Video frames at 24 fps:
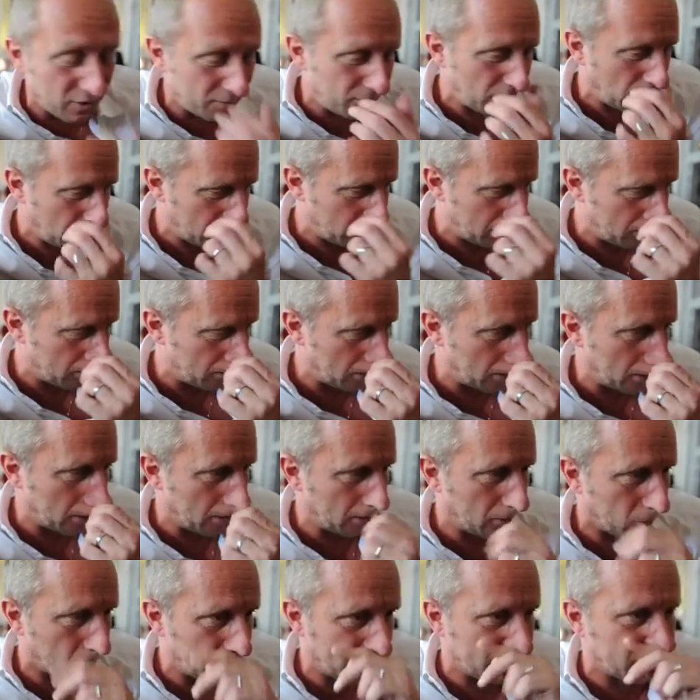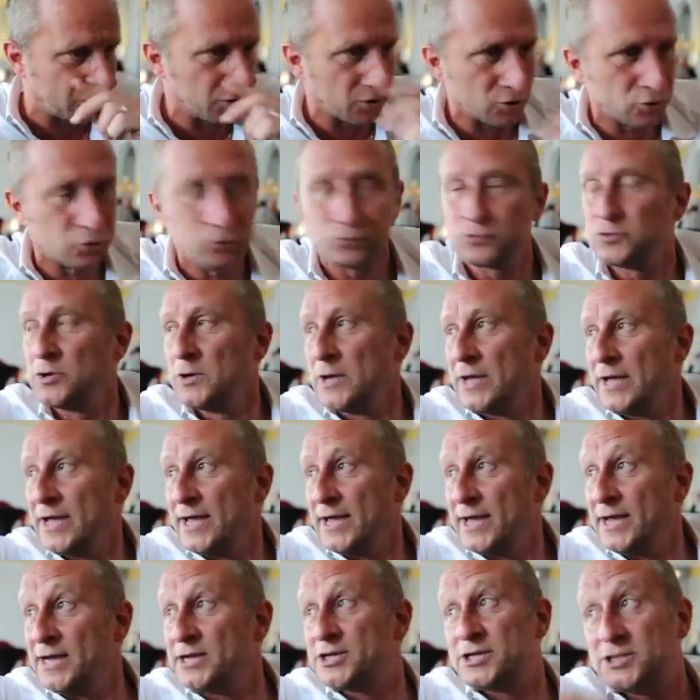un, gros lecteur.
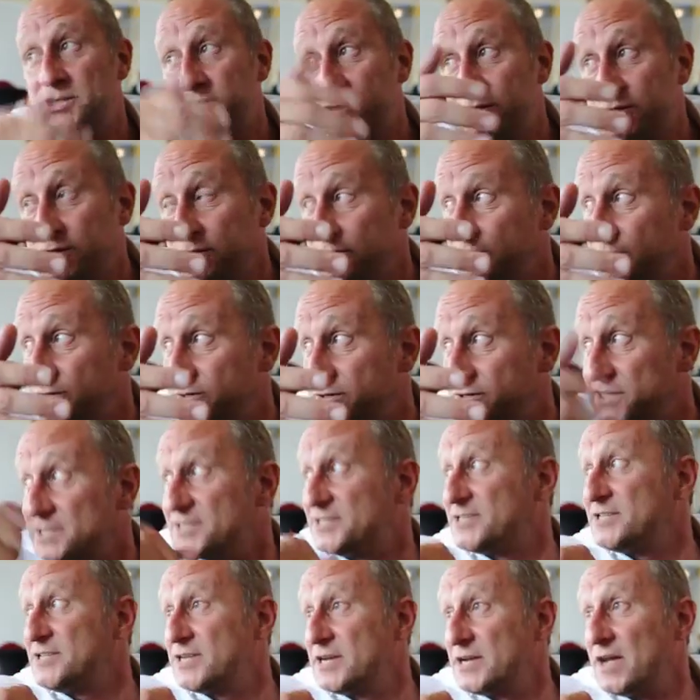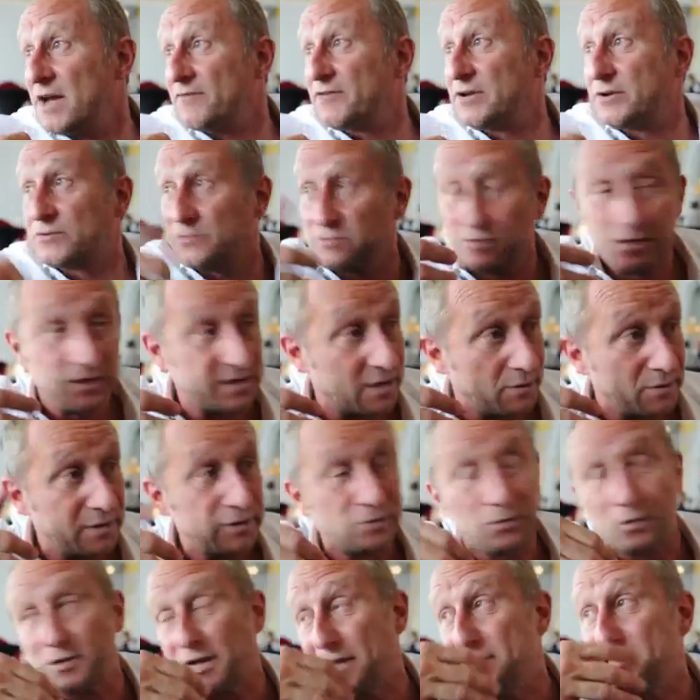Et j'ai décidé, avec des amis,
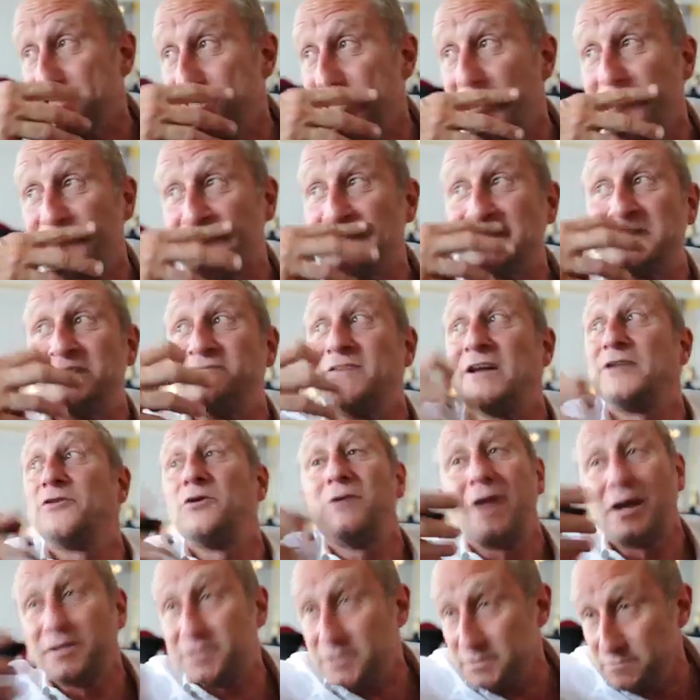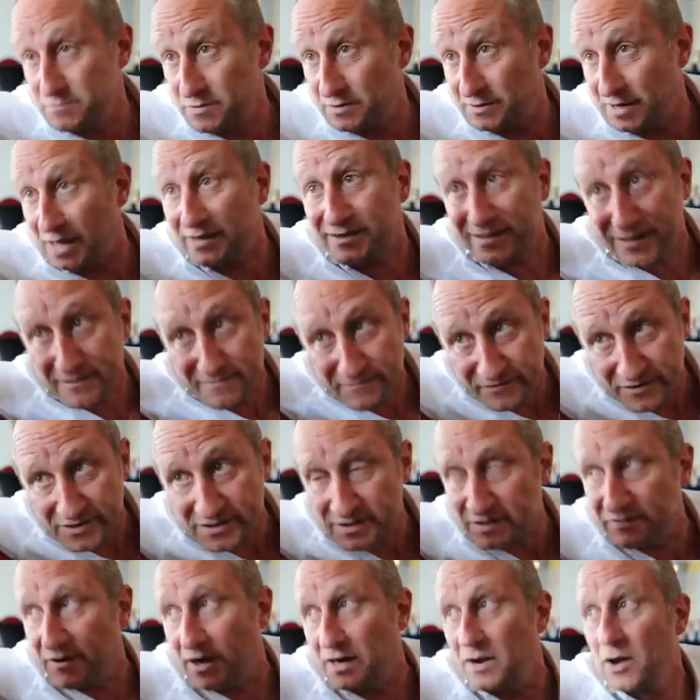d'organiser un festival de l'intime. L'intime
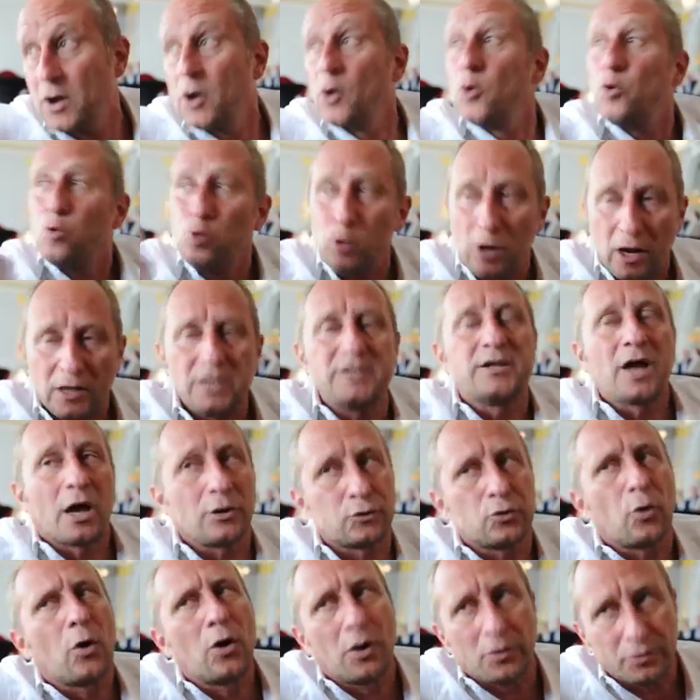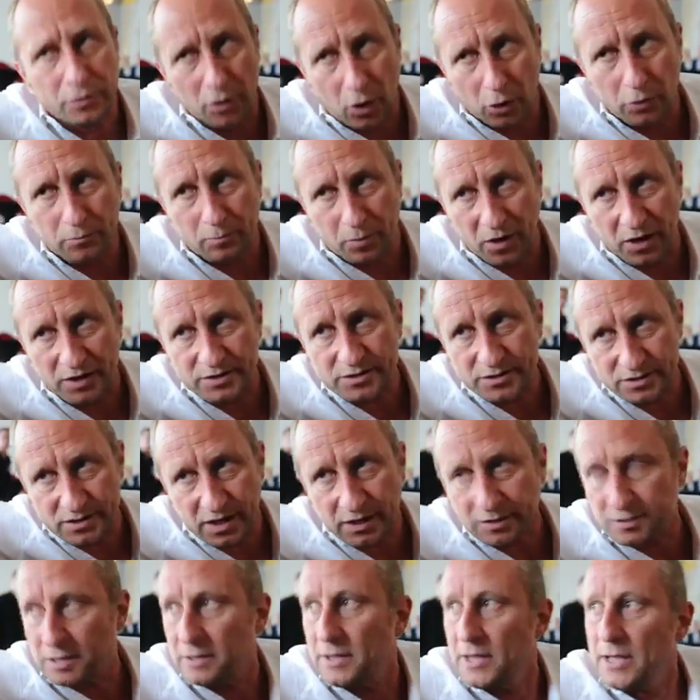festival, où la littérature aura une grande place,
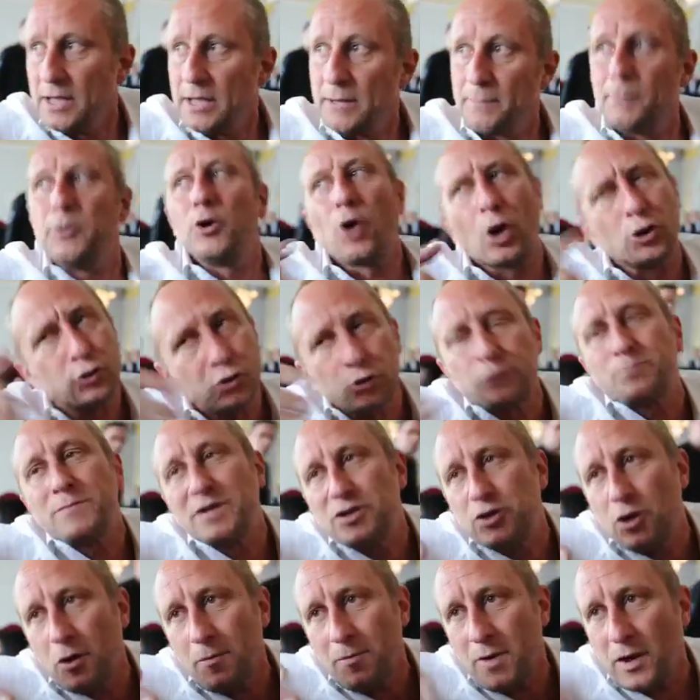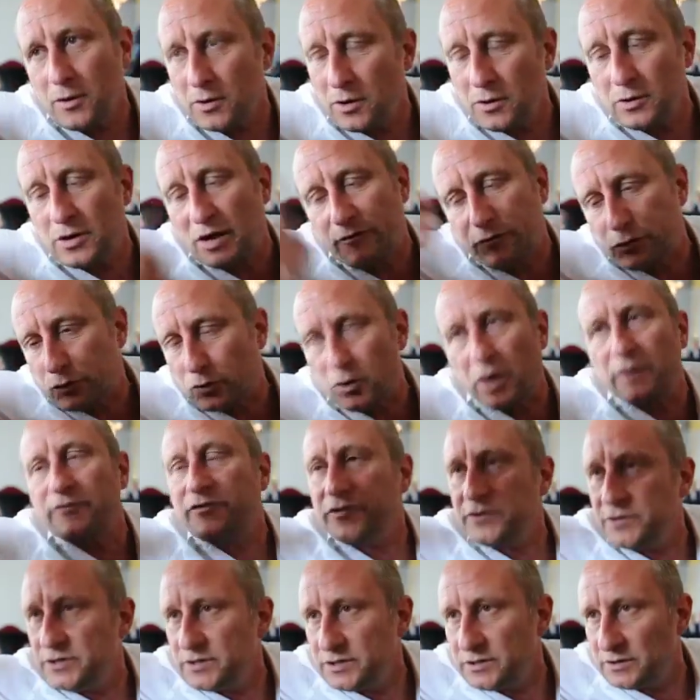certes, mais il y aura d'autres médiums, hein, la
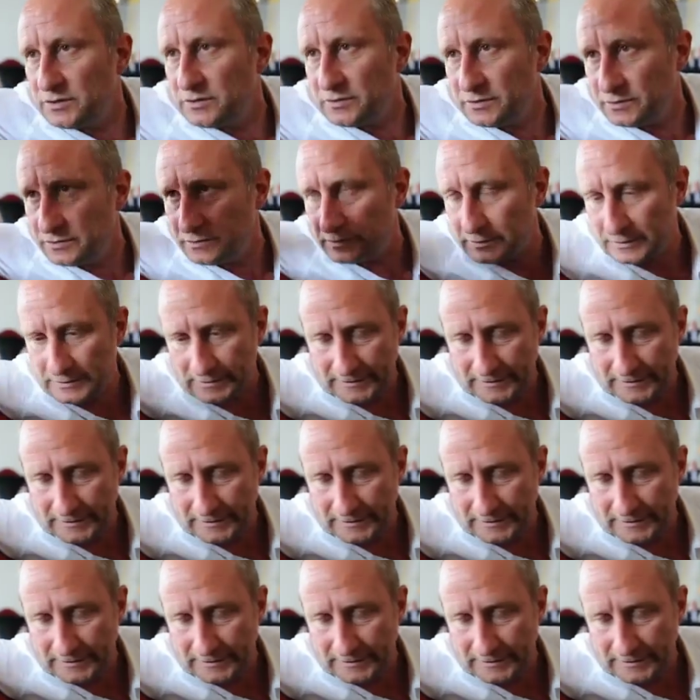photographie, euh,